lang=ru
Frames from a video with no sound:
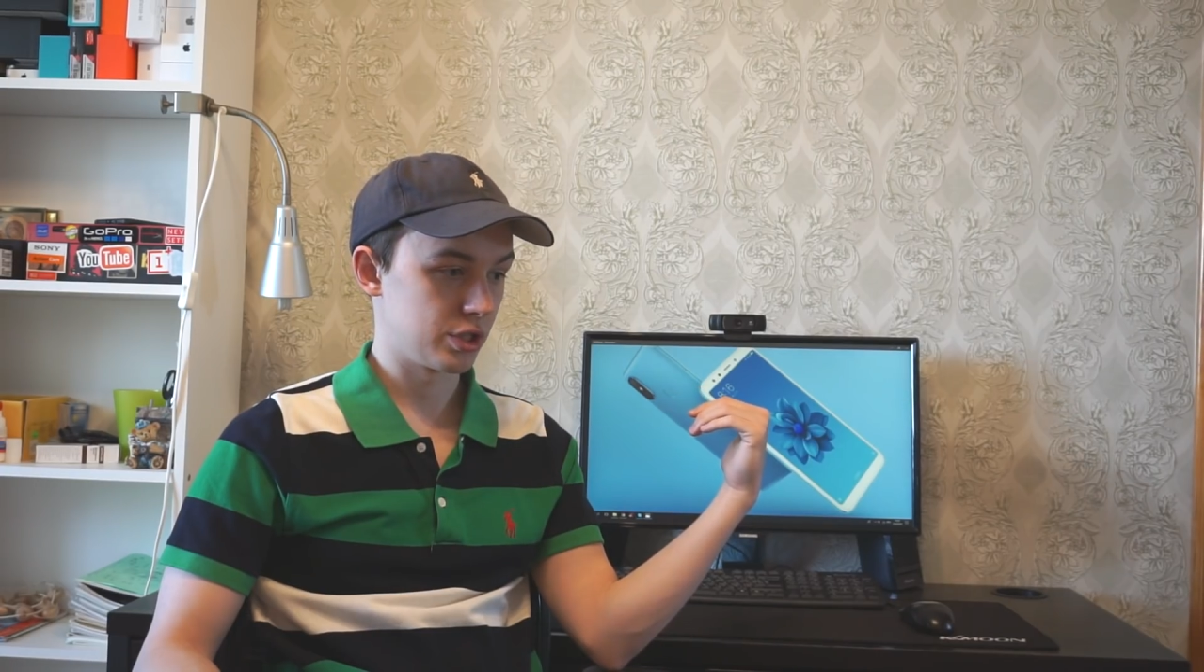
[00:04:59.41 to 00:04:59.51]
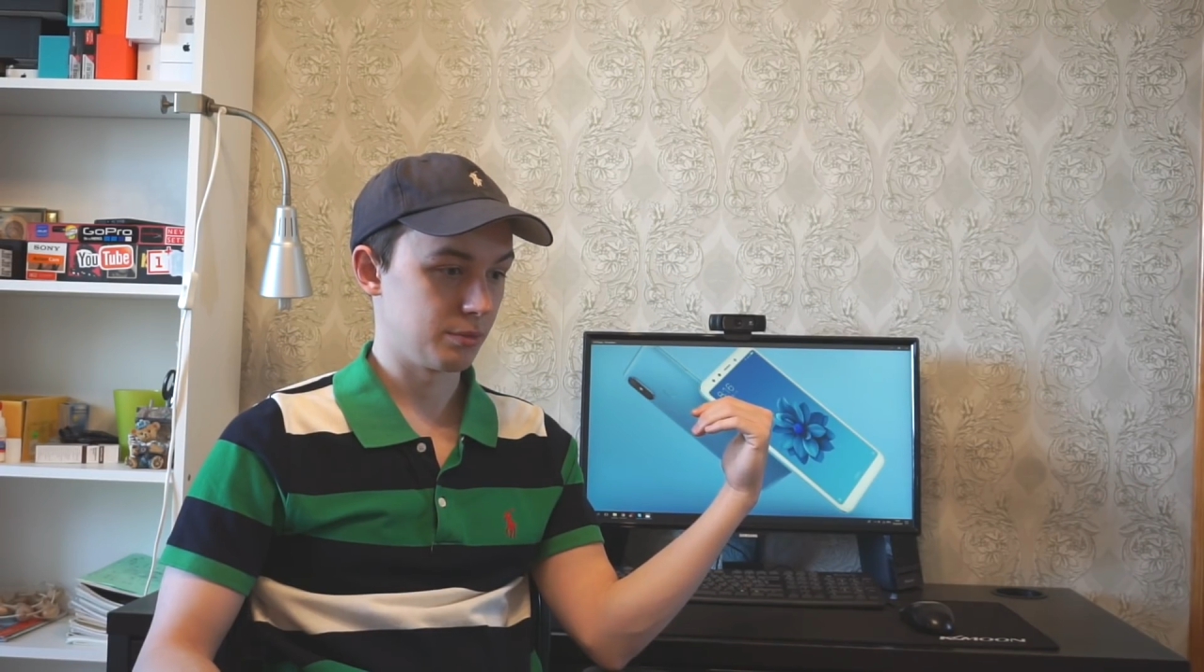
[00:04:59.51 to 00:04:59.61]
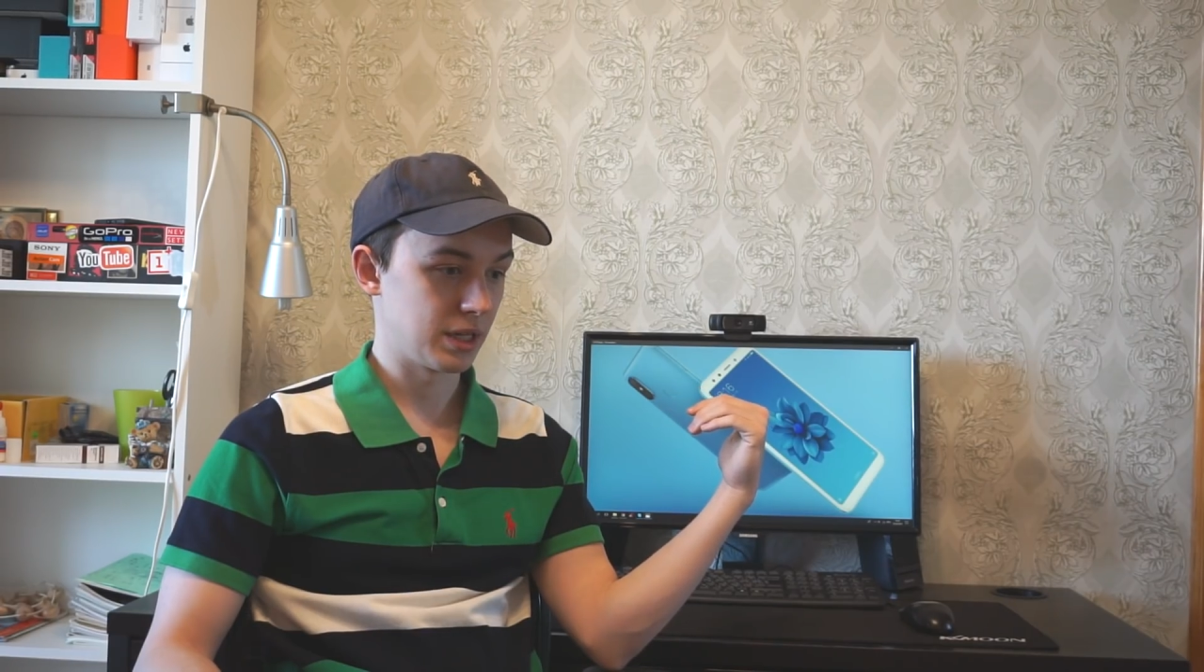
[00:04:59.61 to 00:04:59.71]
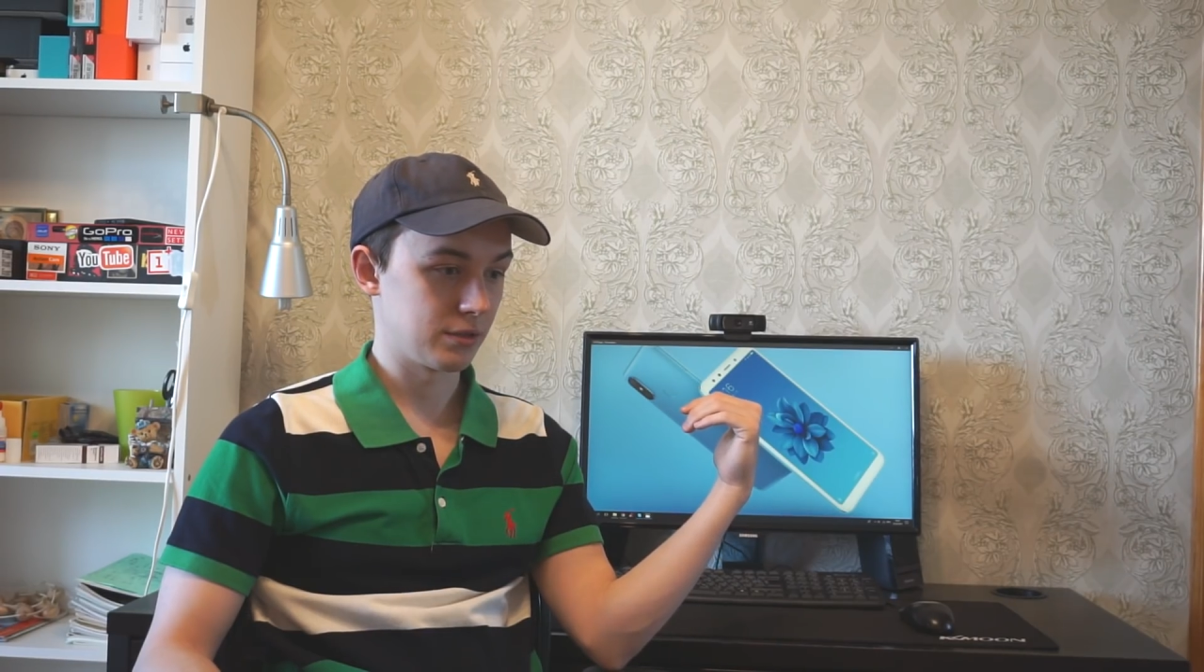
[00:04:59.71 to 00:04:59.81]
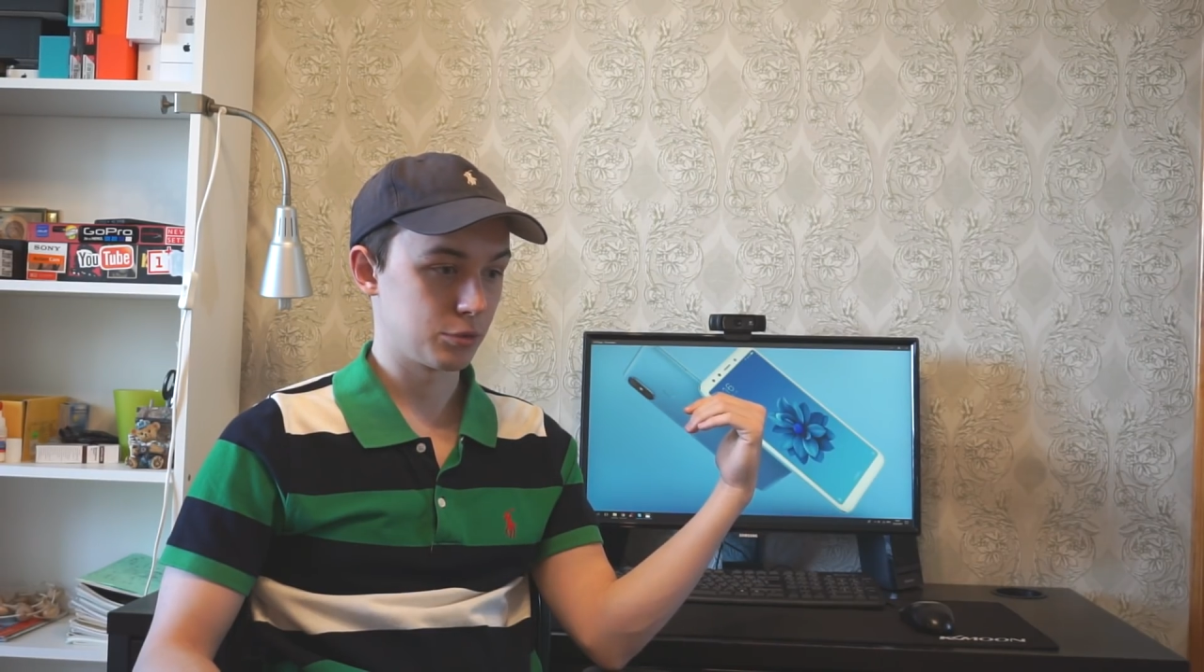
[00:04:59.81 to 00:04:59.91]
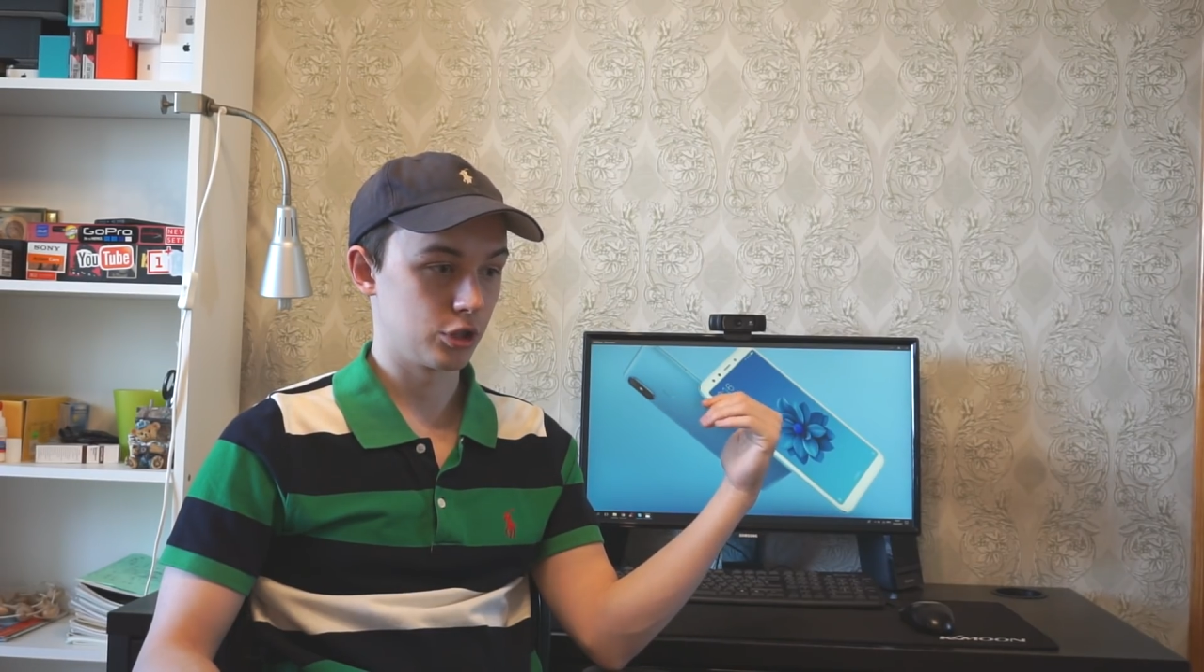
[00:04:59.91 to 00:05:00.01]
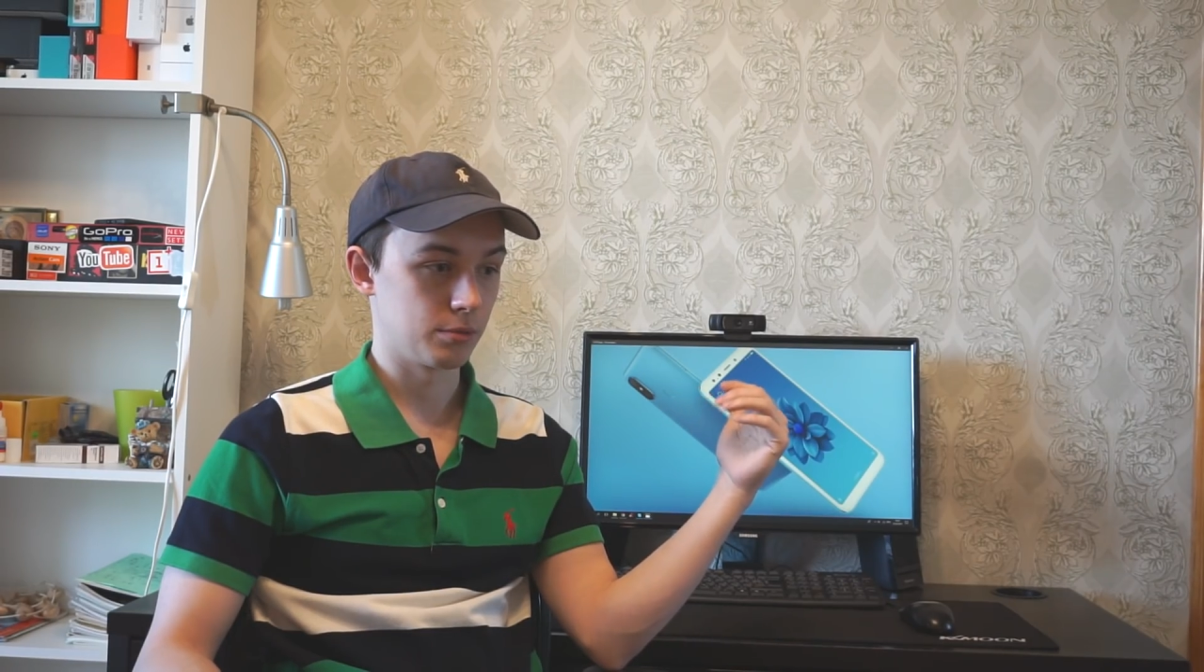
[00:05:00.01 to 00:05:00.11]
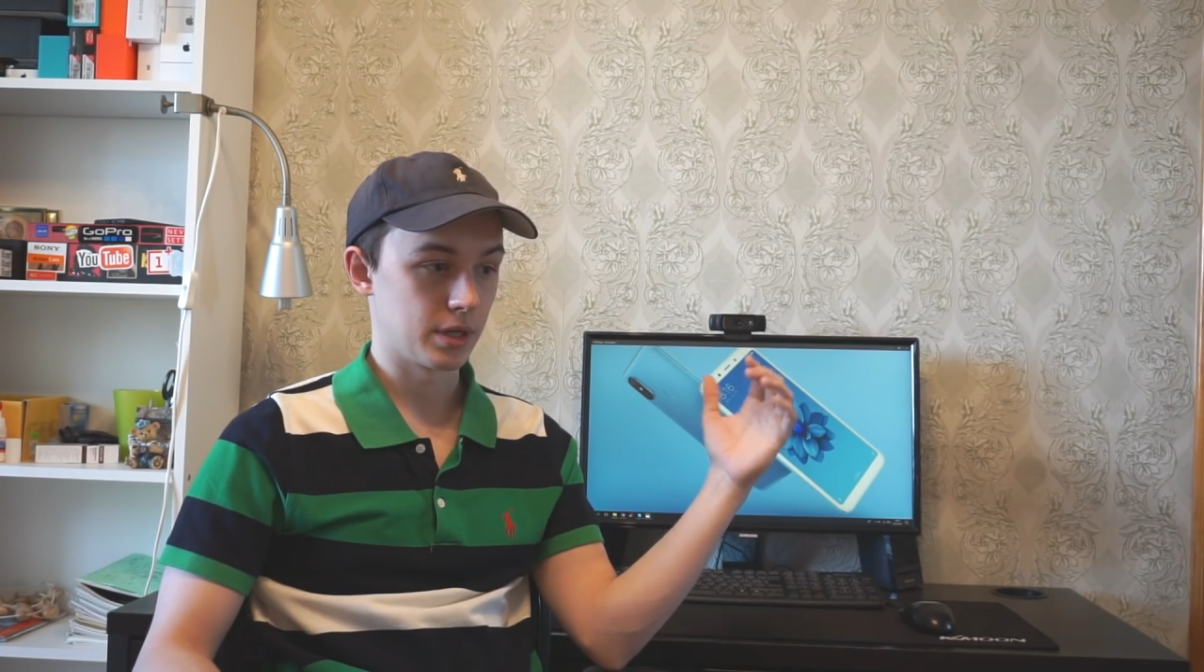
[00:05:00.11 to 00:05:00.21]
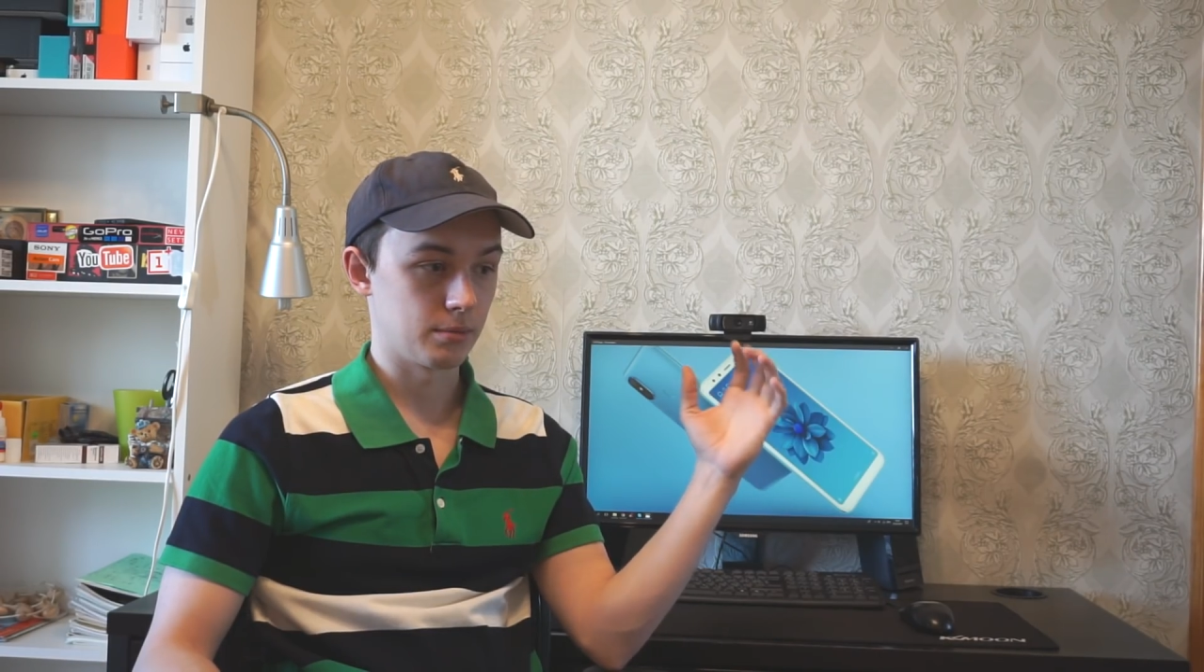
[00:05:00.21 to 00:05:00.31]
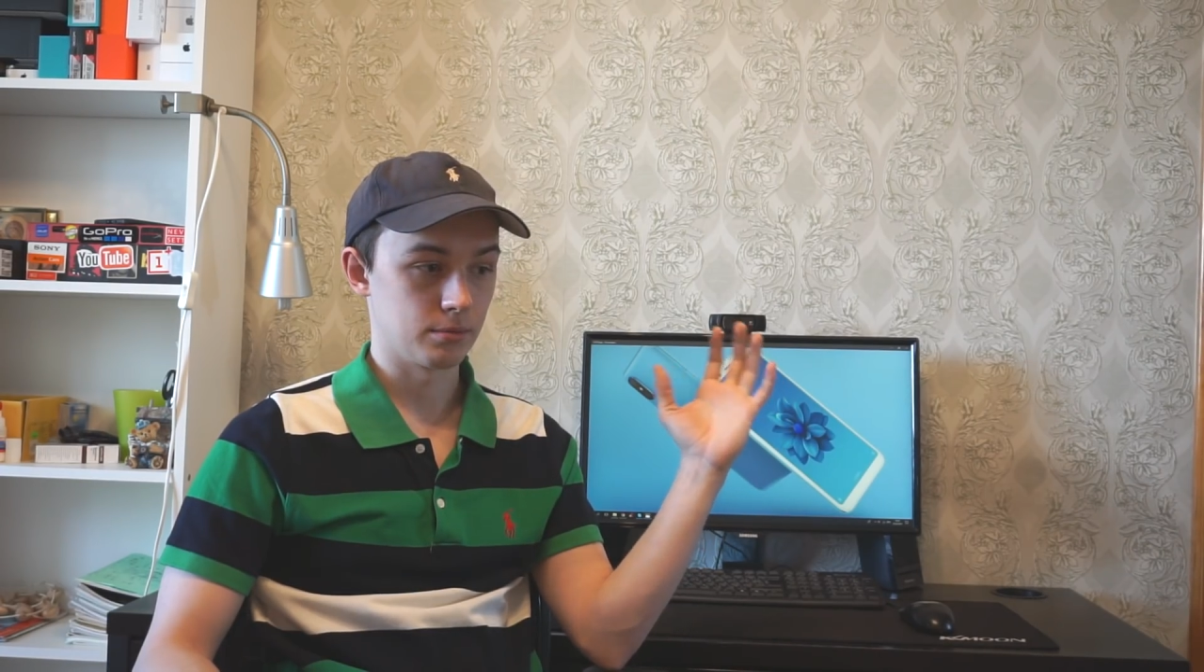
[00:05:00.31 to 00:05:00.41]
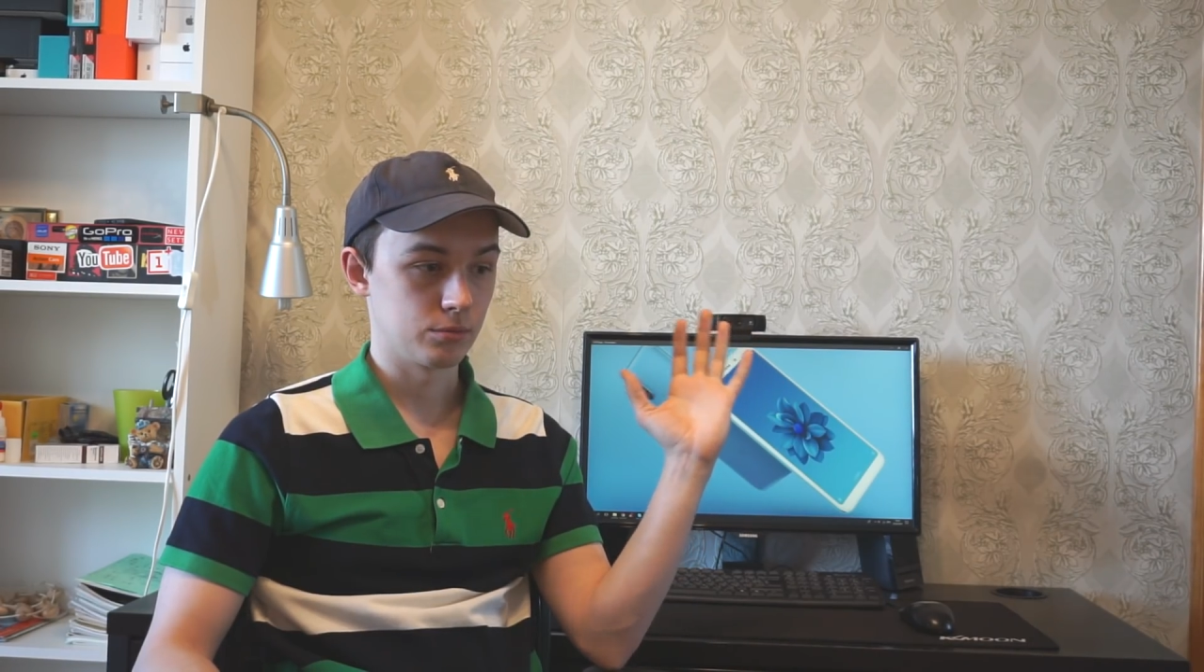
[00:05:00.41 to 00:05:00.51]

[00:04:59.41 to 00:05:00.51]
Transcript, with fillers: снимать вообще прям